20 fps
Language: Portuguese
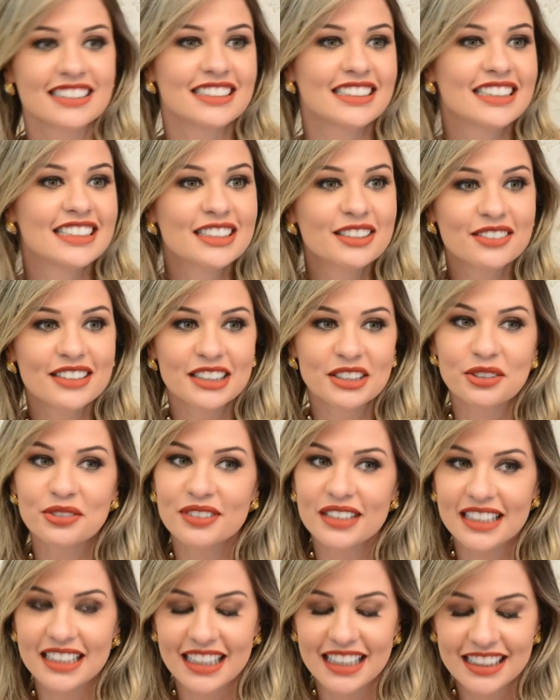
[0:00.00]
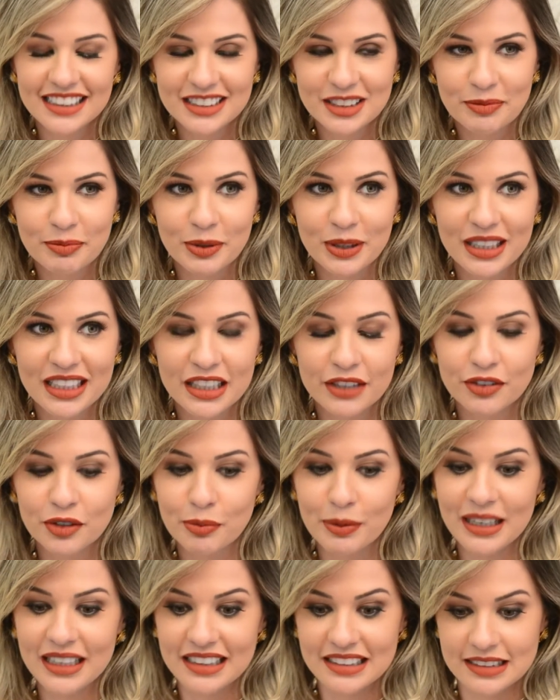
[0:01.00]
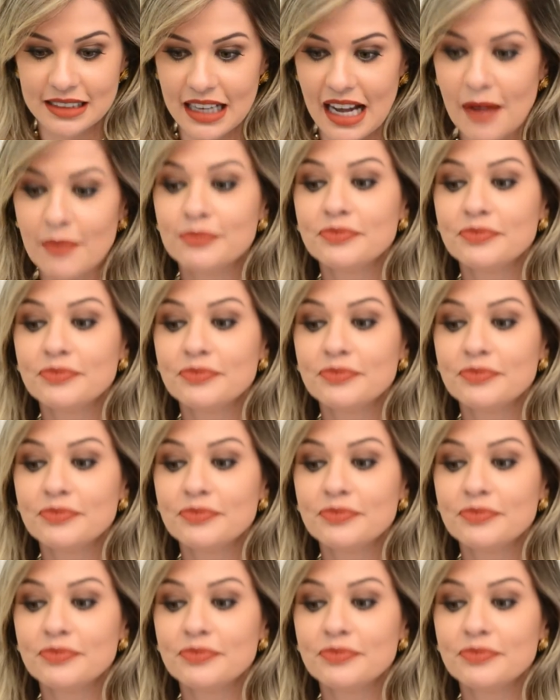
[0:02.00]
não é diferente, por incrível que pareça.